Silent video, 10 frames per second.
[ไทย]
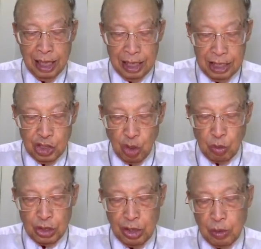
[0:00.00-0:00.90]
หรือสองโม
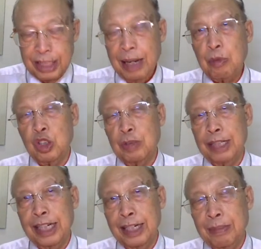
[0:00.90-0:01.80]
เตียวบทสามข้อสิบเจ็
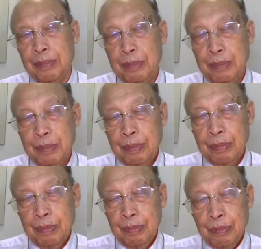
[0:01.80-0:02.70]
ดนะ
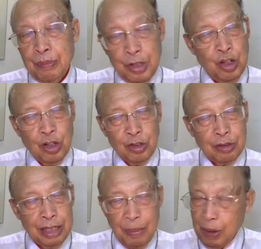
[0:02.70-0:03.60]
พี่น้อง
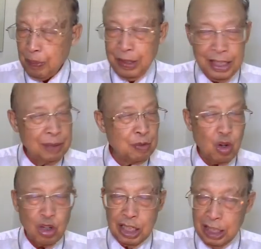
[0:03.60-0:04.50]
ในพระคัมภีร์เดิมก็
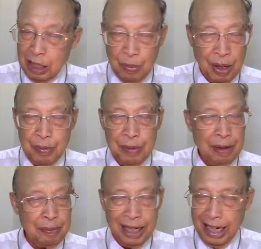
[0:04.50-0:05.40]
คือพระคัมภีร์ใหม่
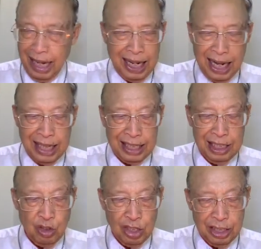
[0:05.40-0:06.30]
หลักการอันเดี
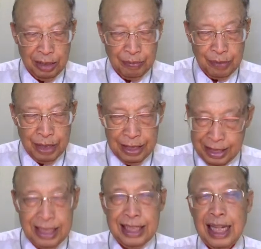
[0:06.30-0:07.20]
ยวเลย ศึ
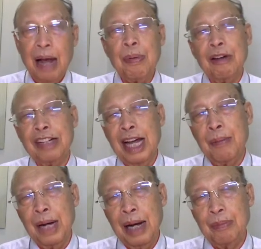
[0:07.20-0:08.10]
กษาภาวนาพ
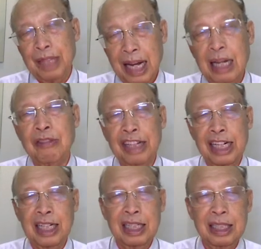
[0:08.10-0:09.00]
ระคำทางกังวินและก็